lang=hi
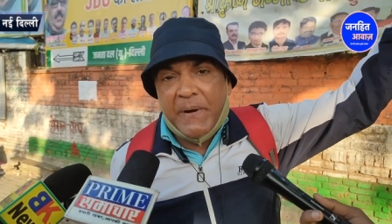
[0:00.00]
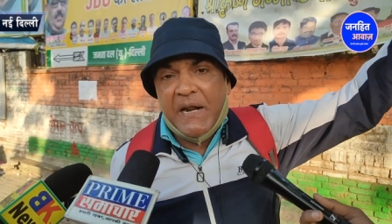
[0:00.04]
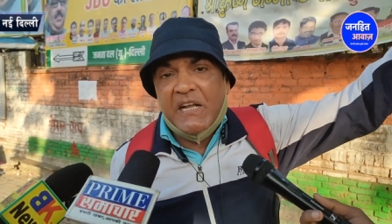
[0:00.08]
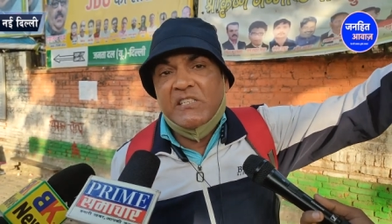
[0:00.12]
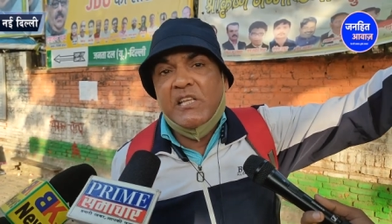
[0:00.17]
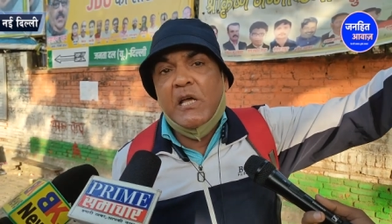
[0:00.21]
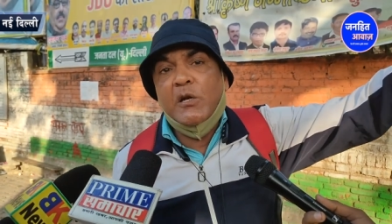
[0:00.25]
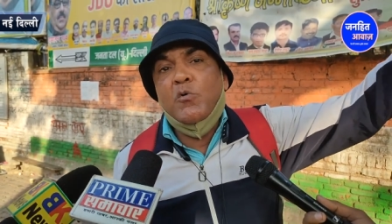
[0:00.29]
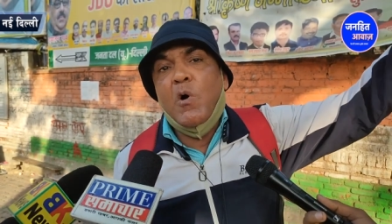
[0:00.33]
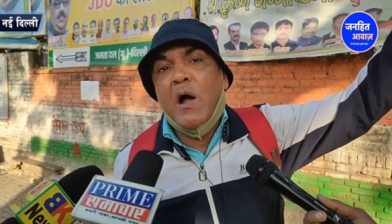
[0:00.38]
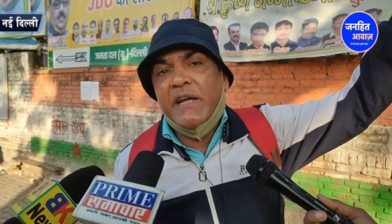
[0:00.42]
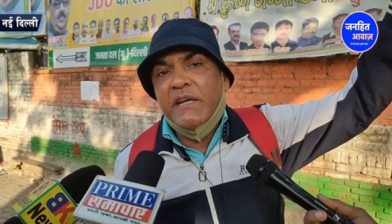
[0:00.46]

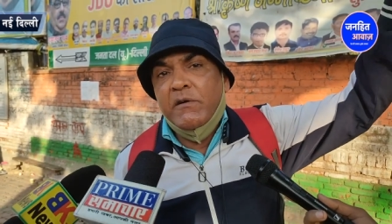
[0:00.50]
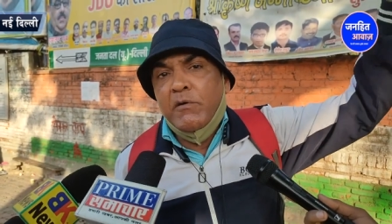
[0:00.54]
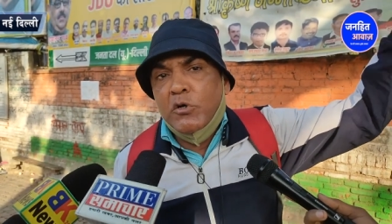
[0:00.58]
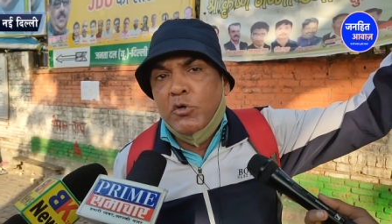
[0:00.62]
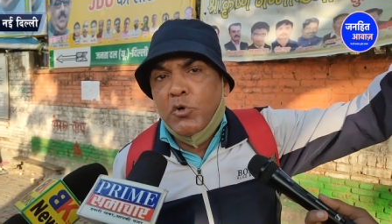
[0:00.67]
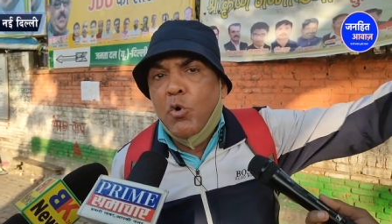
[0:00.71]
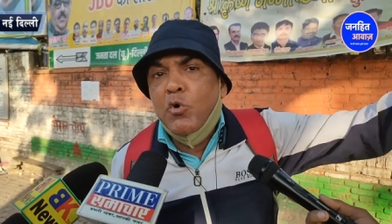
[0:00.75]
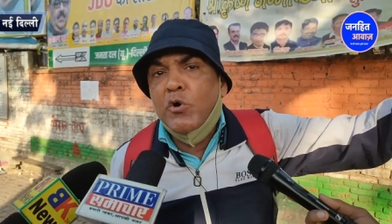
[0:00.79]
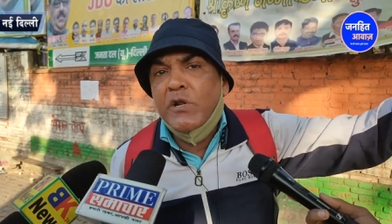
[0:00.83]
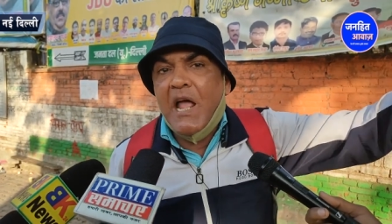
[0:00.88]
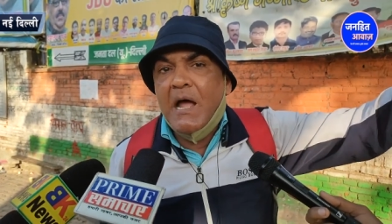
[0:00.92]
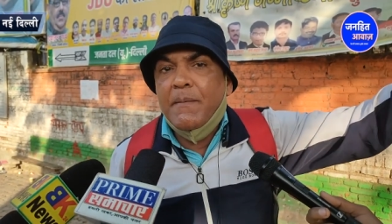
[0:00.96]
प्रेशर हुआ कि वो
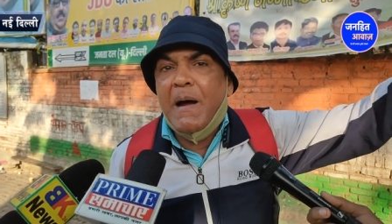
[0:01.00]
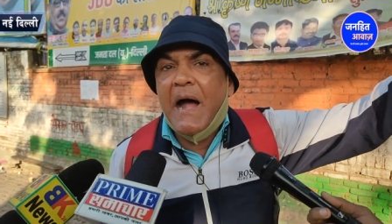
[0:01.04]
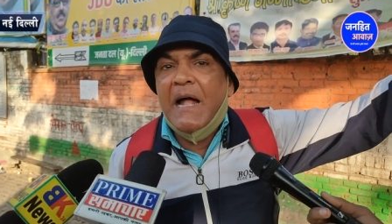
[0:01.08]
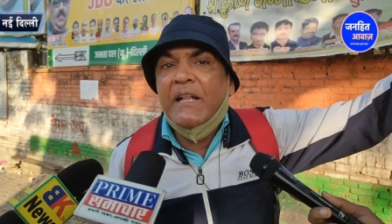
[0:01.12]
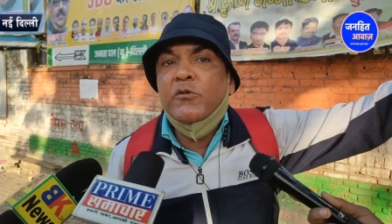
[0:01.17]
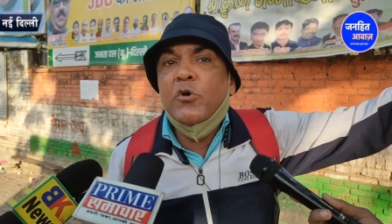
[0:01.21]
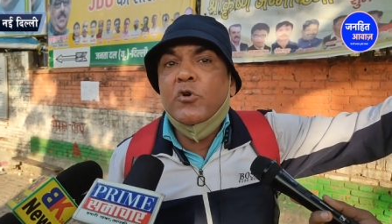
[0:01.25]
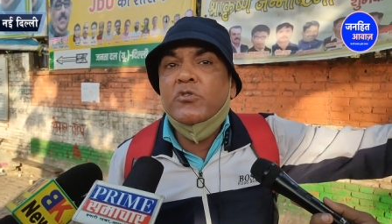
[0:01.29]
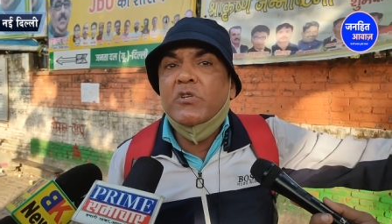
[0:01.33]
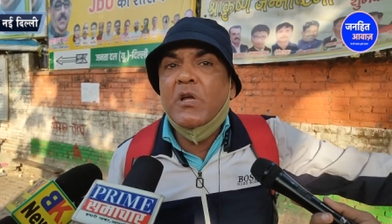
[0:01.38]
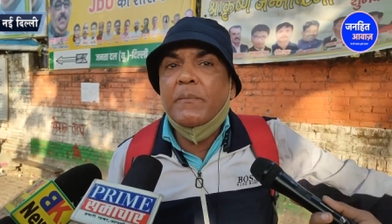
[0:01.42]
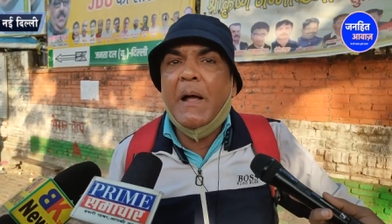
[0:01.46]
टूट गया
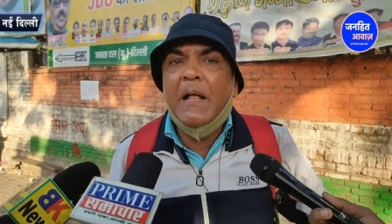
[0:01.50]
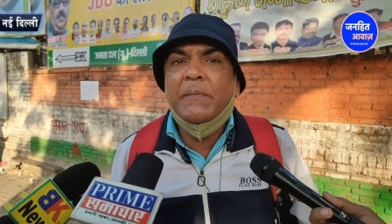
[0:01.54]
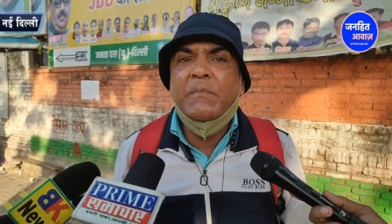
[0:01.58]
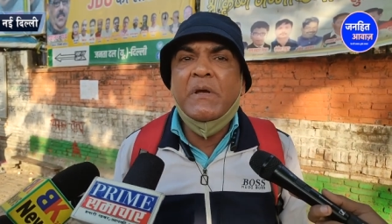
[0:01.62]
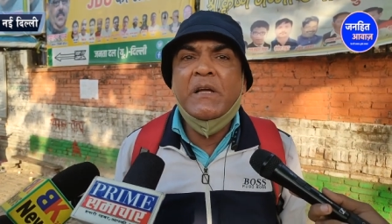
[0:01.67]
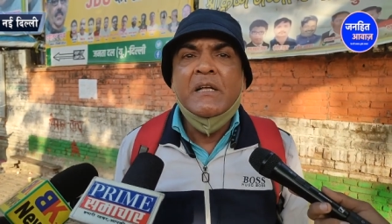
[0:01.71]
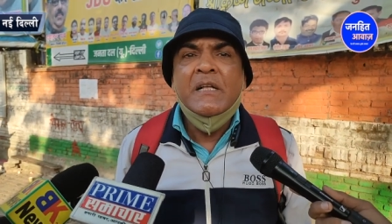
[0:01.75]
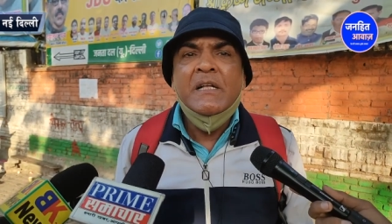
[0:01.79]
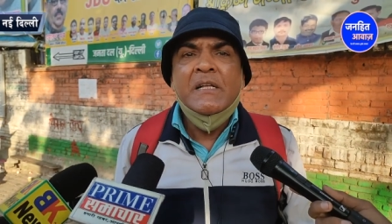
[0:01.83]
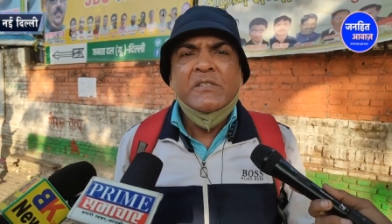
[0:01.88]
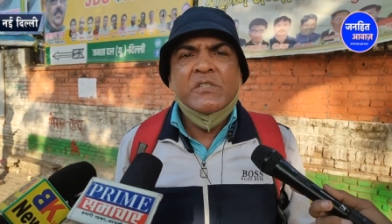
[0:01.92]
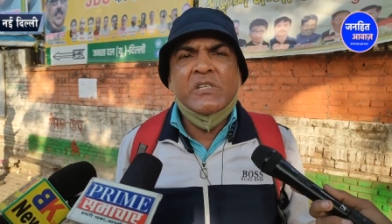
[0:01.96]
आपने शायद
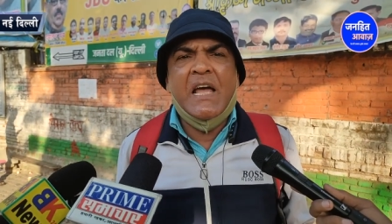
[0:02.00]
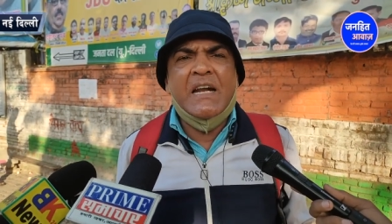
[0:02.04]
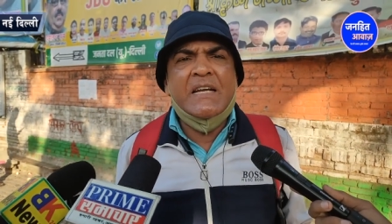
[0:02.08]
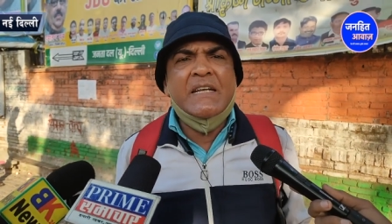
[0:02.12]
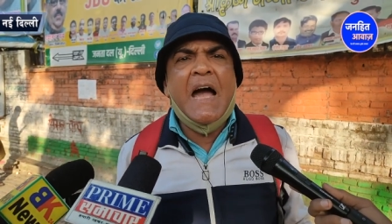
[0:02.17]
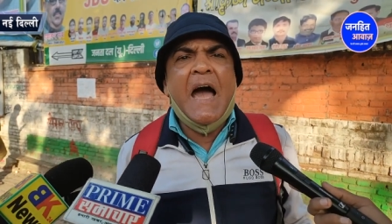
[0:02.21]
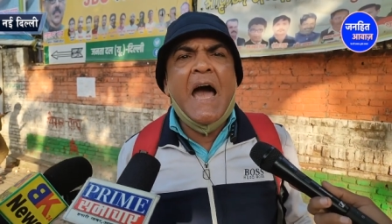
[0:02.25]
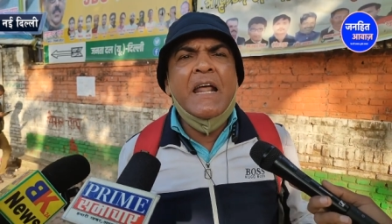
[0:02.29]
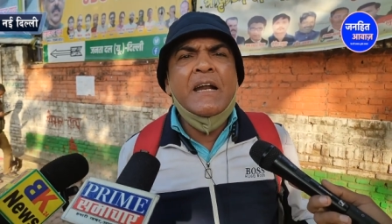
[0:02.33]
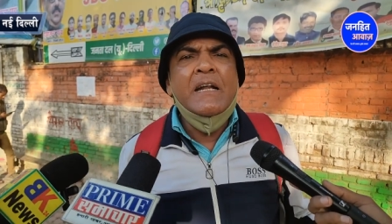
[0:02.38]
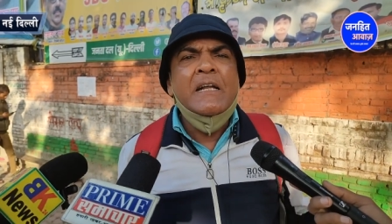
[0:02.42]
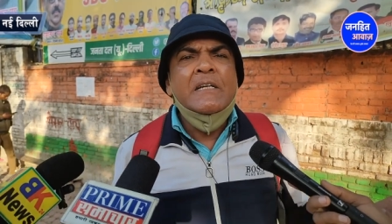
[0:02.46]
देखा नहीं